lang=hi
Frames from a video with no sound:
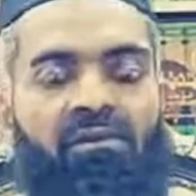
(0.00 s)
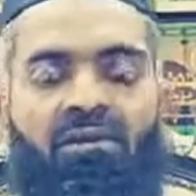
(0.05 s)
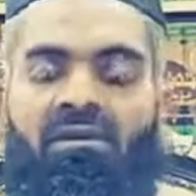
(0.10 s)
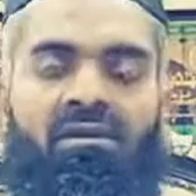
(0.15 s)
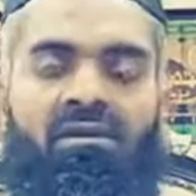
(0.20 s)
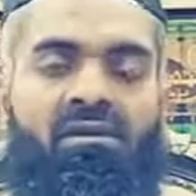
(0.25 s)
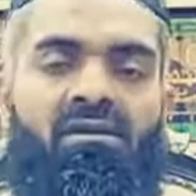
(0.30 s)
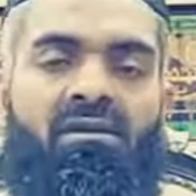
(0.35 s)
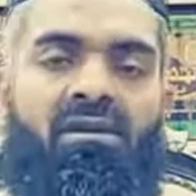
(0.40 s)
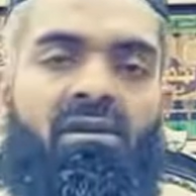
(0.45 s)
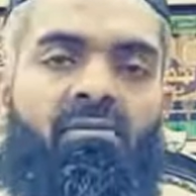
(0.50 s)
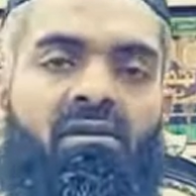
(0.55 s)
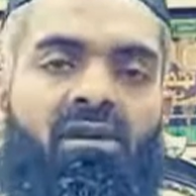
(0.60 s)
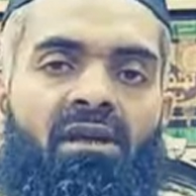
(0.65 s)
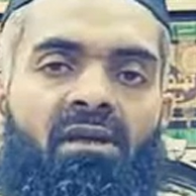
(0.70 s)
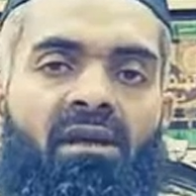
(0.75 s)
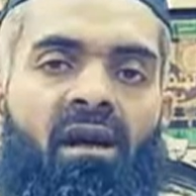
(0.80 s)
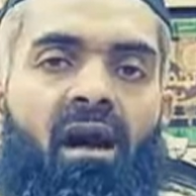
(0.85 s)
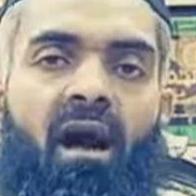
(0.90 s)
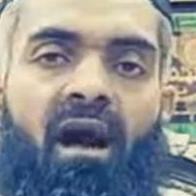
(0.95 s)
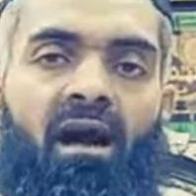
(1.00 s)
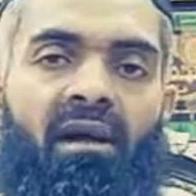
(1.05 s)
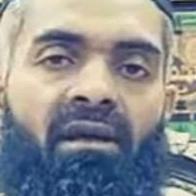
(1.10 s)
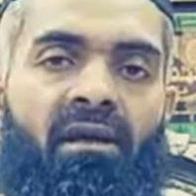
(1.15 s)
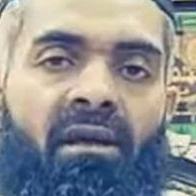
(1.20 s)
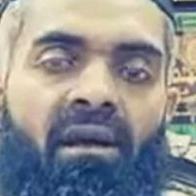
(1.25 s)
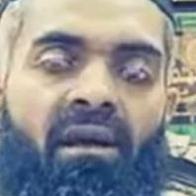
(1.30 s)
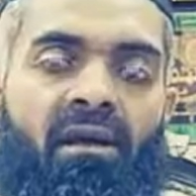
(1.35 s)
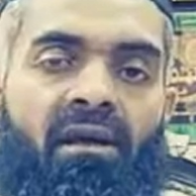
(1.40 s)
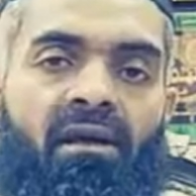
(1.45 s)
इस किस्म की
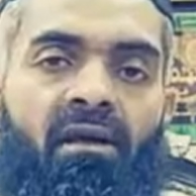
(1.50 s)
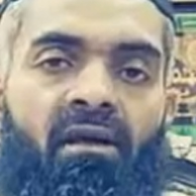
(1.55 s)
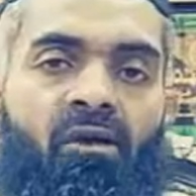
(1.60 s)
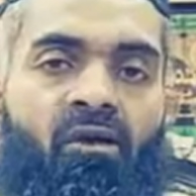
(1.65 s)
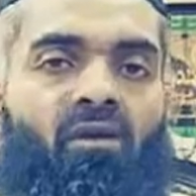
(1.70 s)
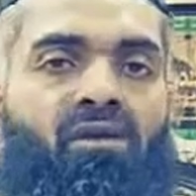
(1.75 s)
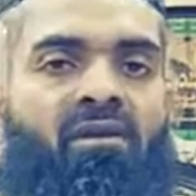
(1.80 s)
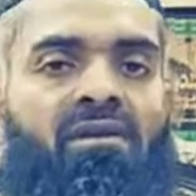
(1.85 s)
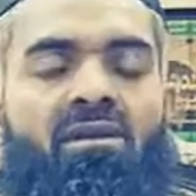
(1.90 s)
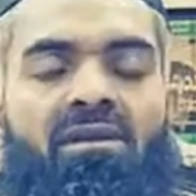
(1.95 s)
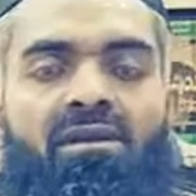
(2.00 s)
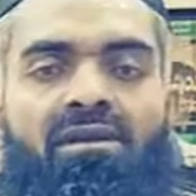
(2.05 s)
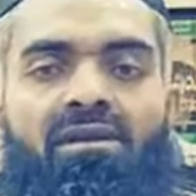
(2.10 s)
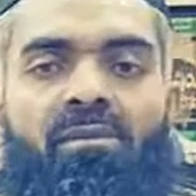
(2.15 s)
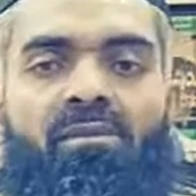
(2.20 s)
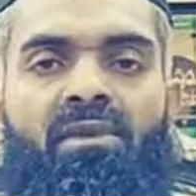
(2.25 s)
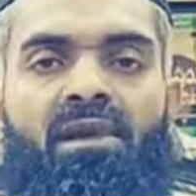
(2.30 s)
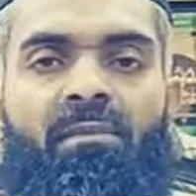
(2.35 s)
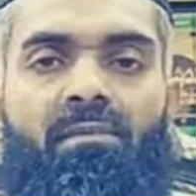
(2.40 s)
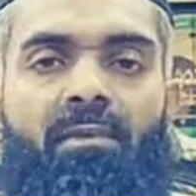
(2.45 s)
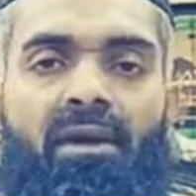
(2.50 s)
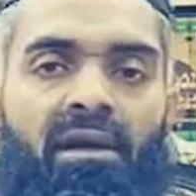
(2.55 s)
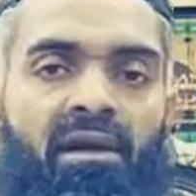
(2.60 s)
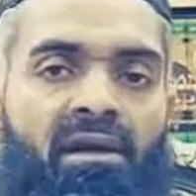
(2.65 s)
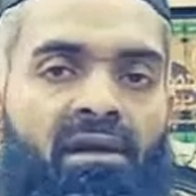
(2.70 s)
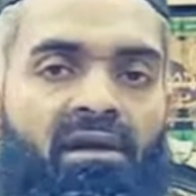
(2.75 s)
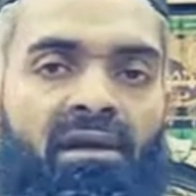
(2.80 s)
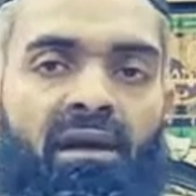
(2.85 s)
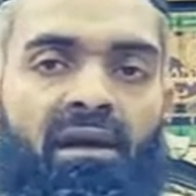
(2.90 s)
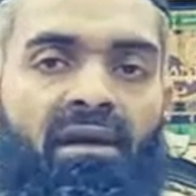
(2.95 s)
कहानियां और इस किस्म की
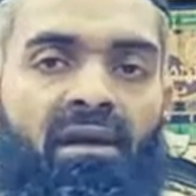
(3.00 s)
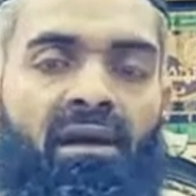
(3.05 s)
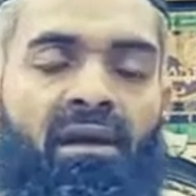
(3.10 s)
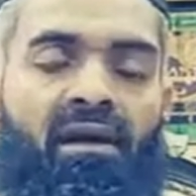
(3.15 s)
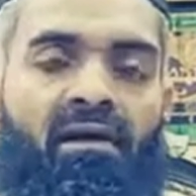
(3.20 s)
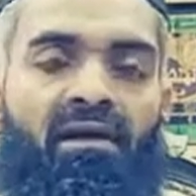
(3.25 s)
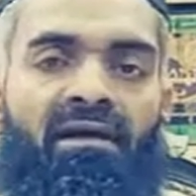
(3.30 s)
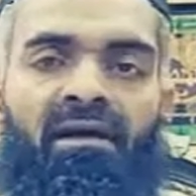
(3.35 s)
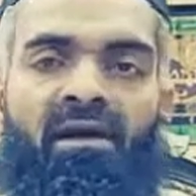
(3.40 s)
बेहयाइयाँ